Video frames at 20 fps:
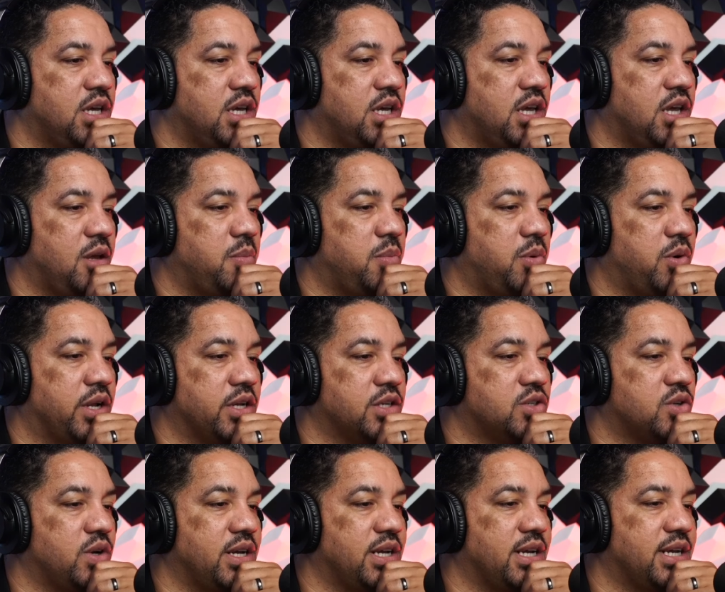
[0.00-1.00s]
y por
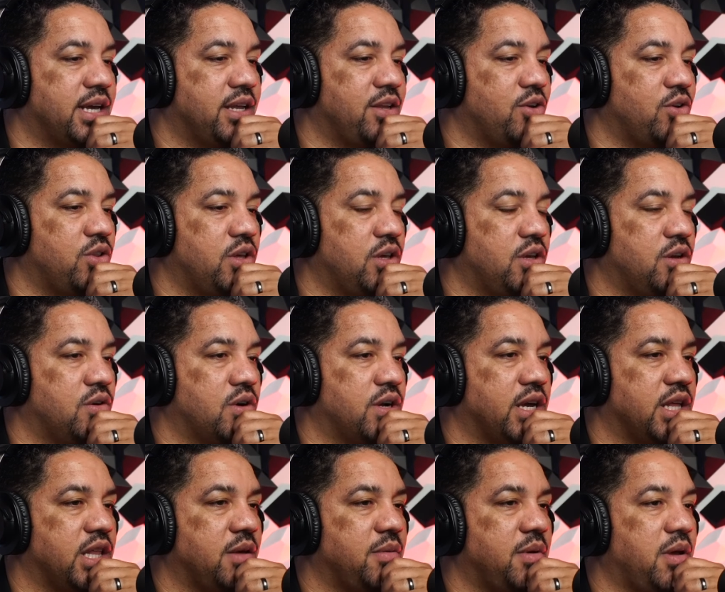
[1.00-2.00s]
eso es que yo digo que
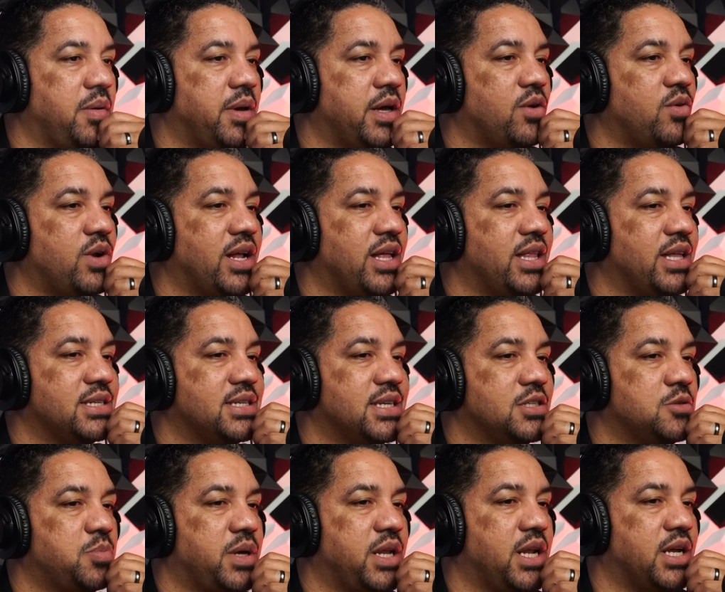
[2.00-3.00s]
debe haber una
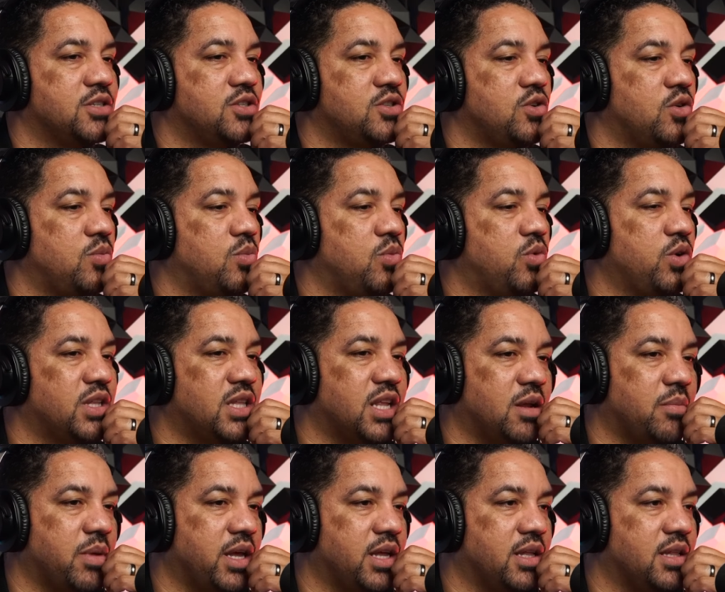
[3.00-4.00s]
desesperación muy
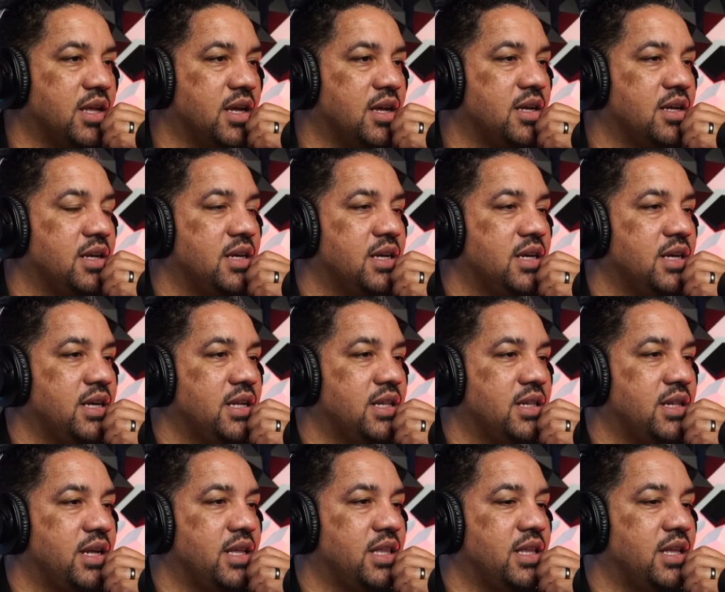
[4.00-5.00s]
tremenda
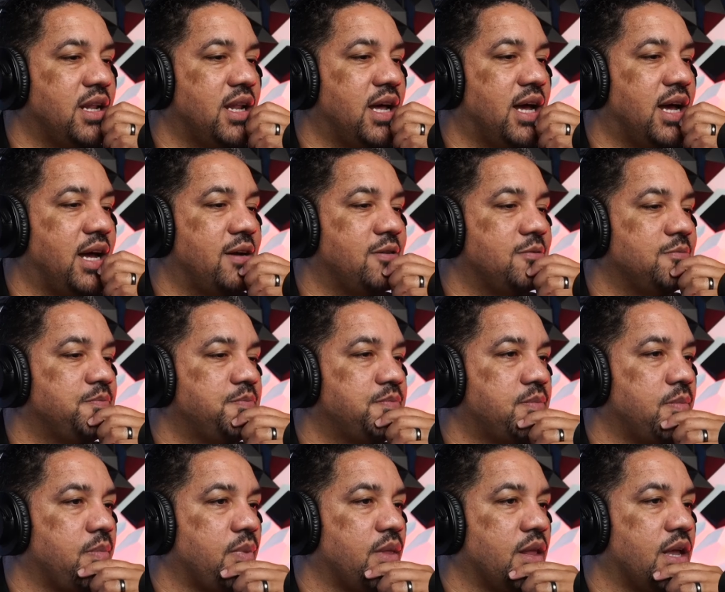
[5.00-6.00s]
desde la
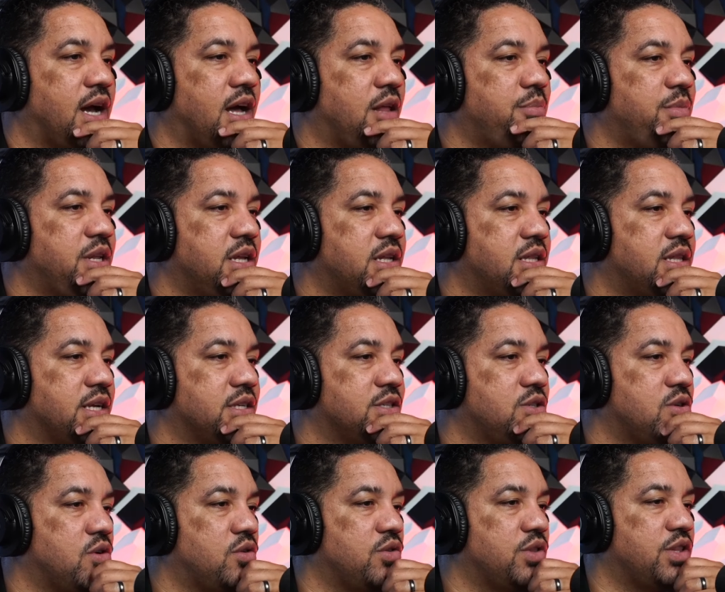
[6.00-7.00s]

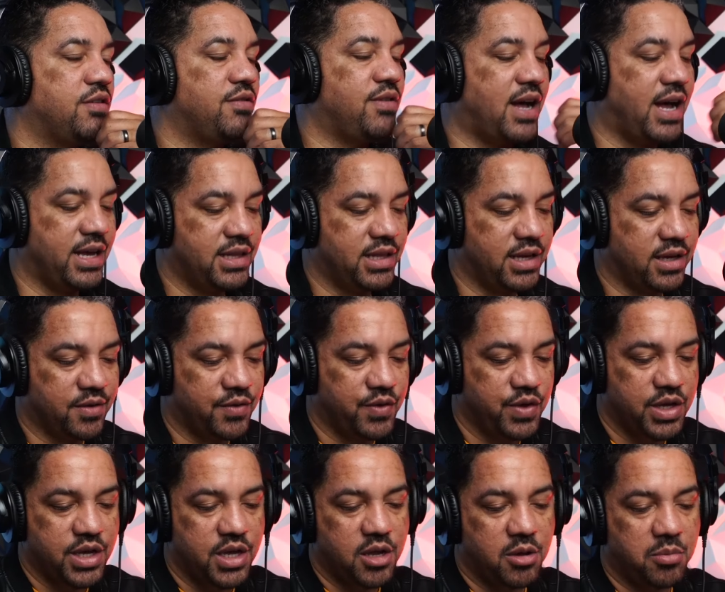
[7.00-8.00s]
administración de Biden
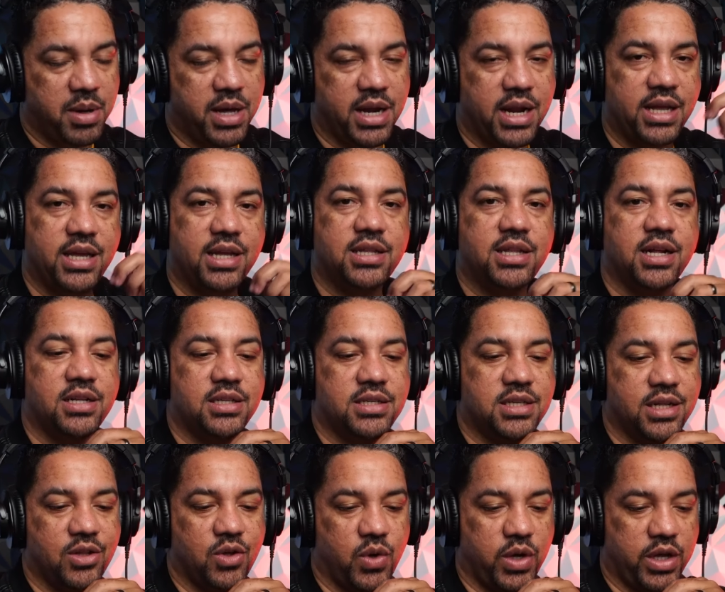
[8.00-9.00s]
para ella estar
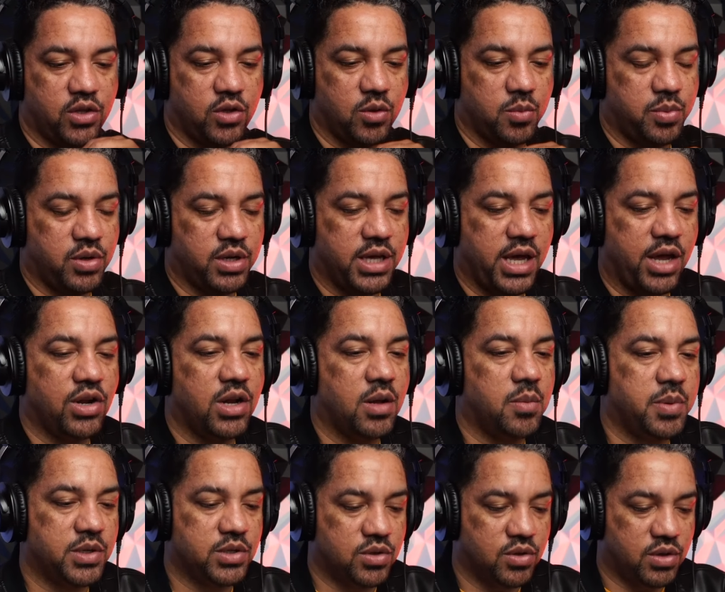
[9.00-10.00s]
diciendo esto. Porque hay una
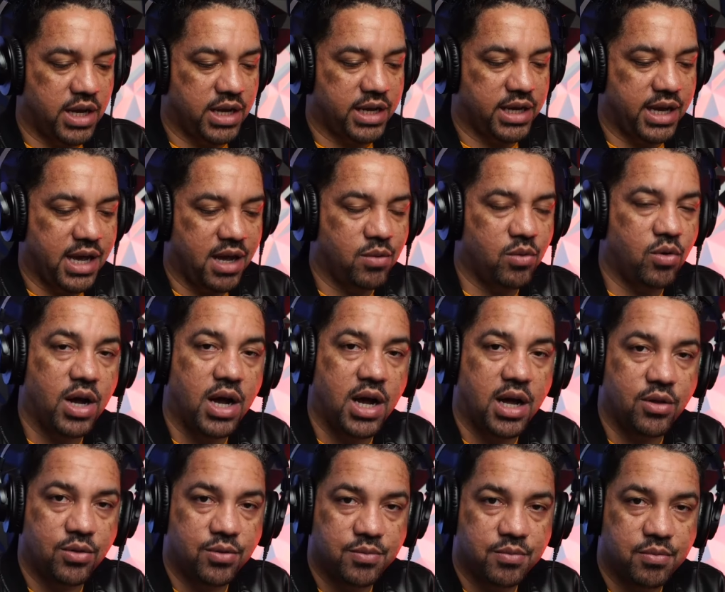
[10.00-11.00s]
persona que ha
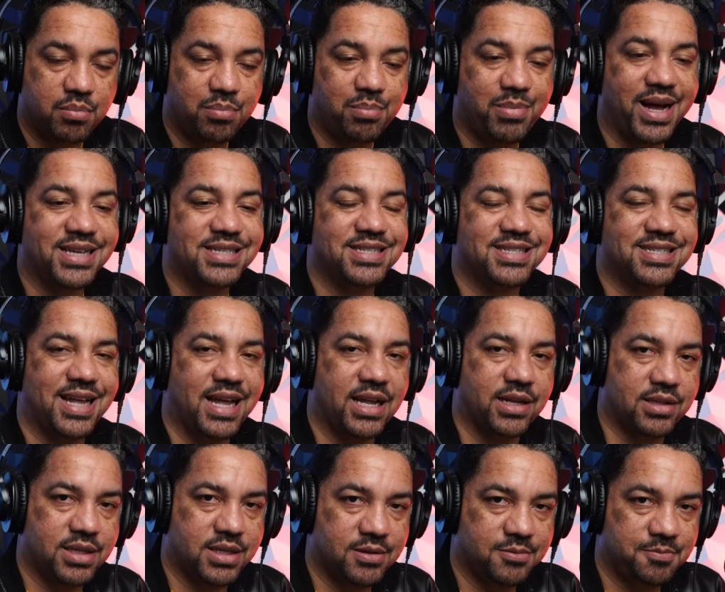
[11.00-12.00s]
abogado
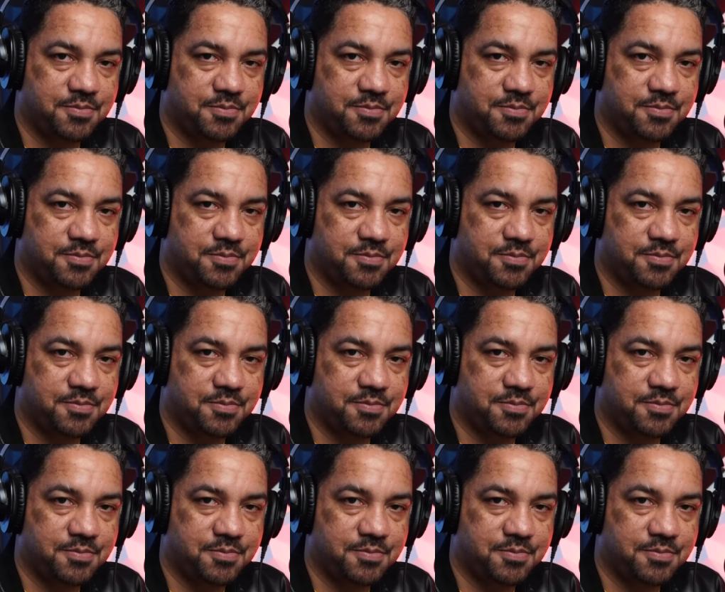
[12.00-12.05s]
bastante